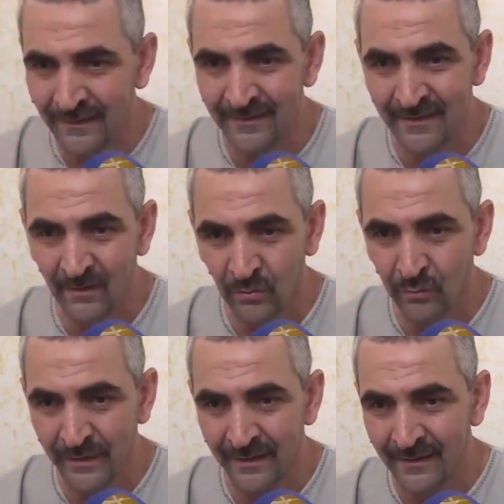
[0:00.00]
تضييق
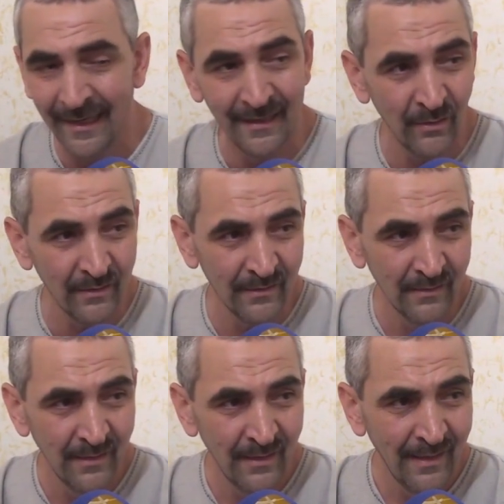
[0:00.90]
وهناك خنق
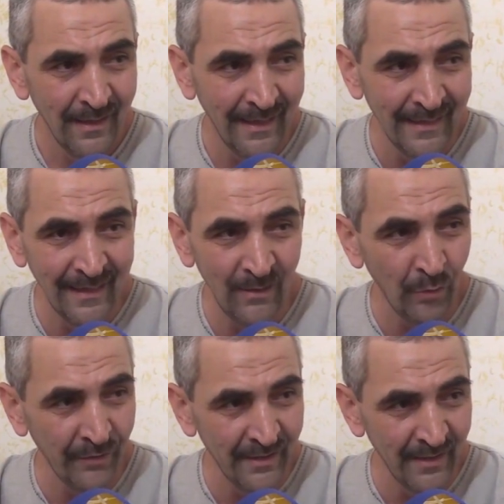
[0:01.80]
على
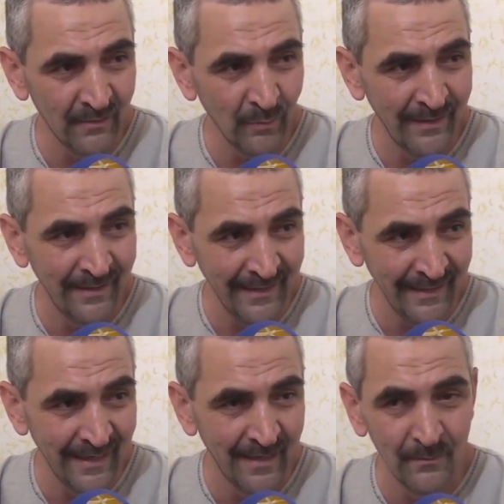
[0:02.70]
الحريات وعلى
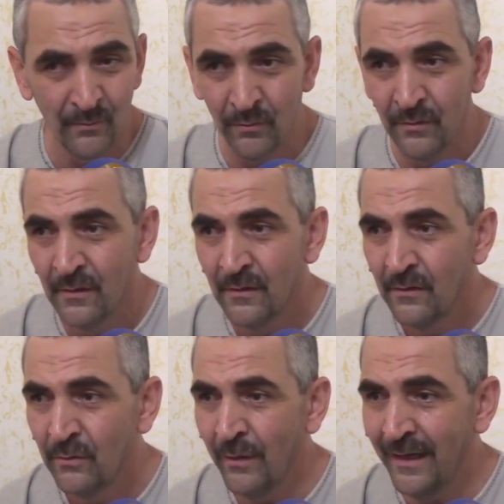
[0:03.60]
الإعلام
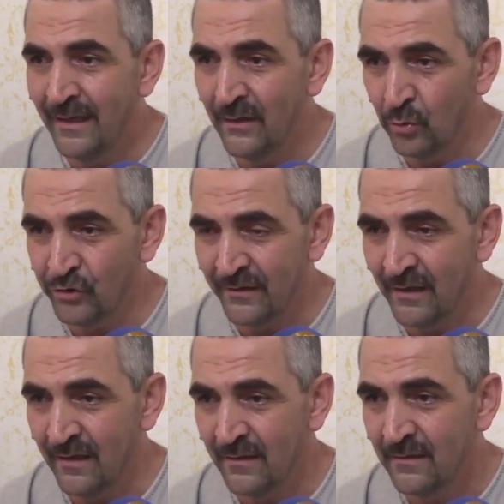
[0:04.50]
وعلى
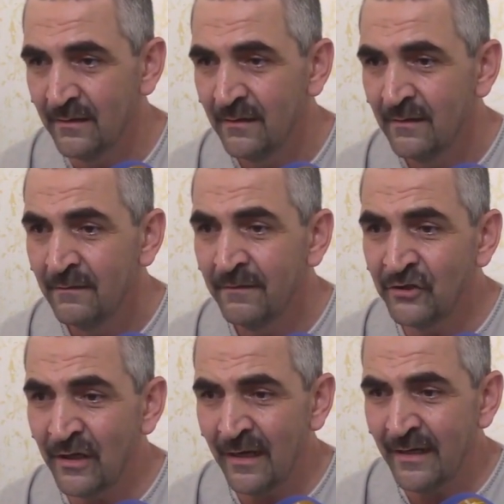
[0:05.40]
النشطاء فإن
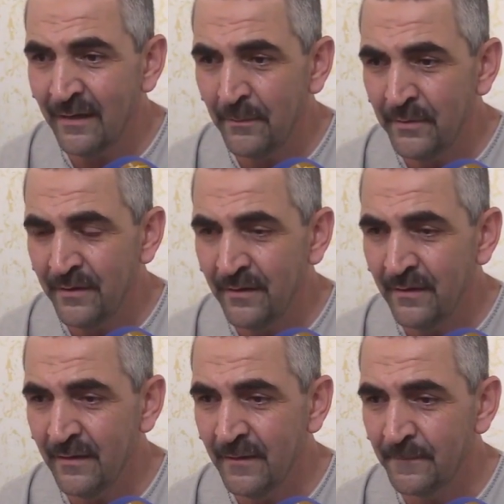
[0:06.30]
شاء الله يا ربي
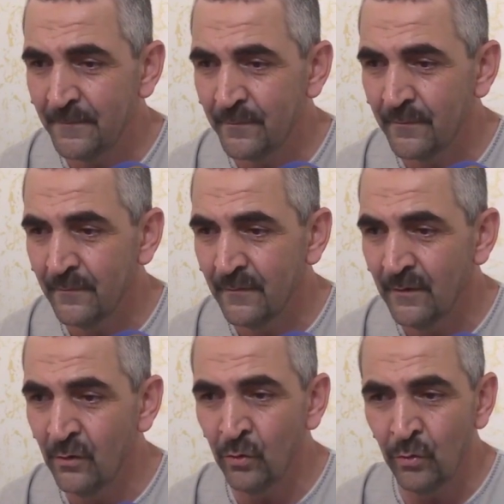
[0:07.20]
آه،
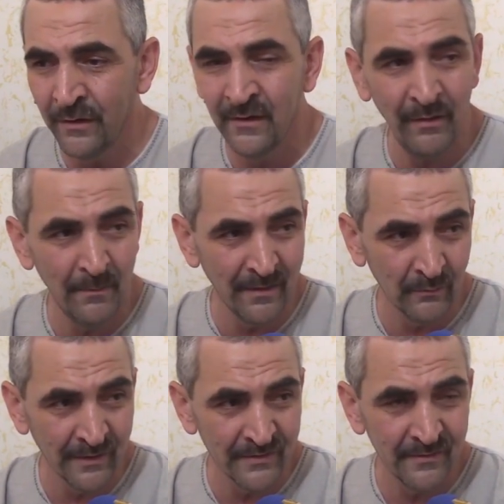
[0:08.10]
يكونوا خدوا عبرة
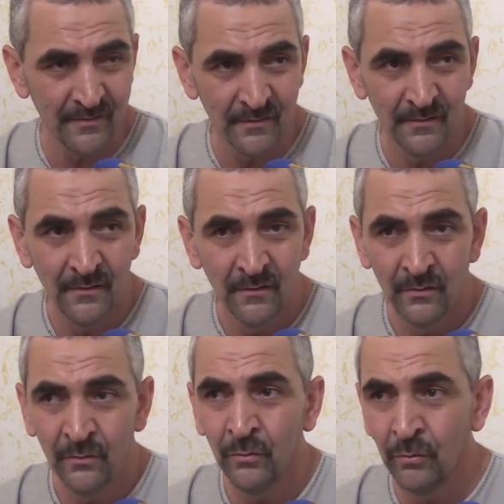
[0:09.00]
ودرس
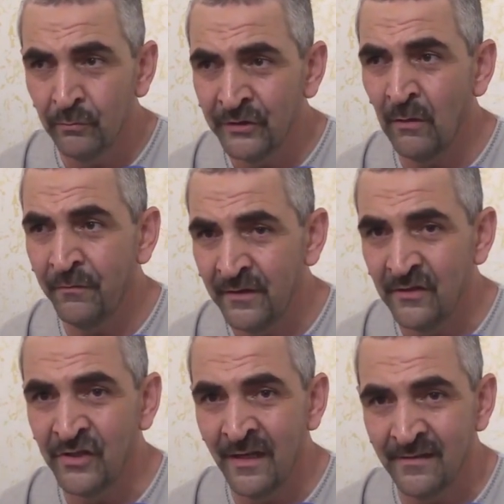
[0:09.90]
ومشاو في
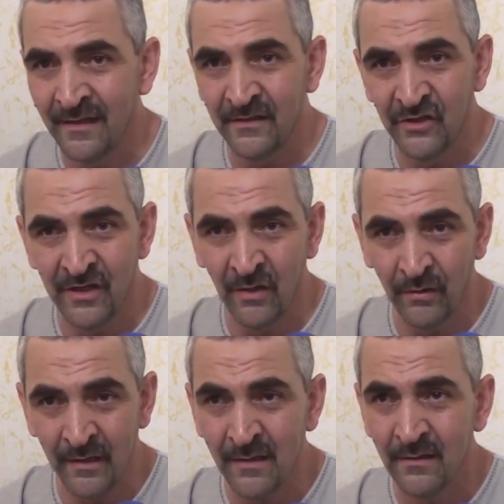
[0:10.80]
اتجاه استراتيجية
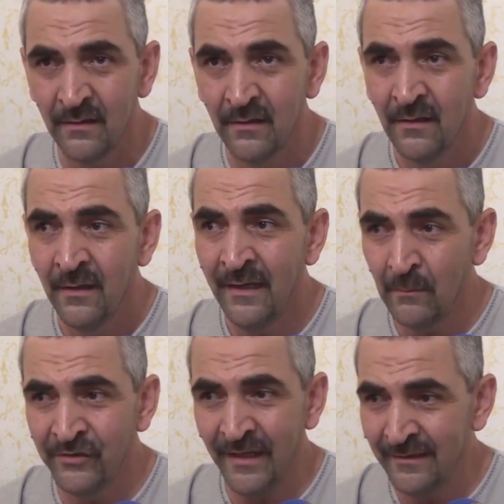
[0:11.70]
أخرى احنا
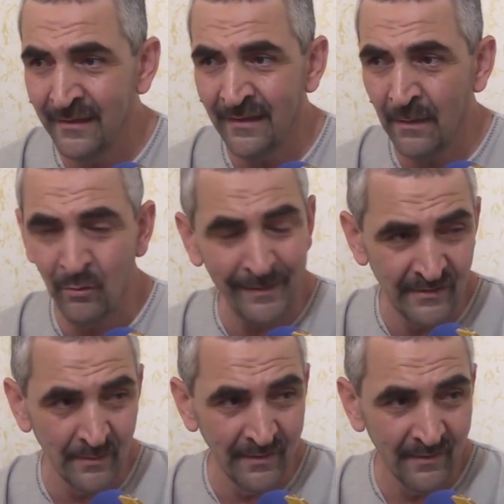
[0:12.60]
مستعدين نتعاملوا مع
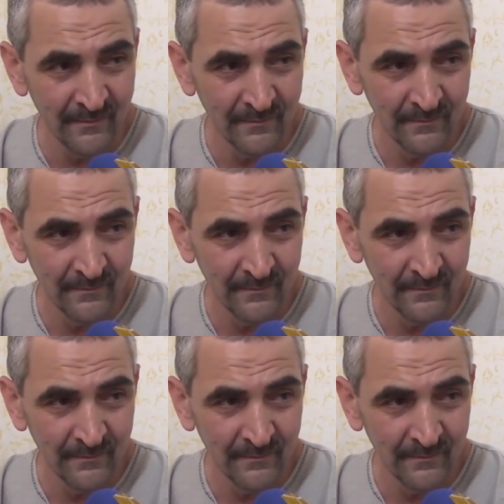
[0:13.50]
الجميع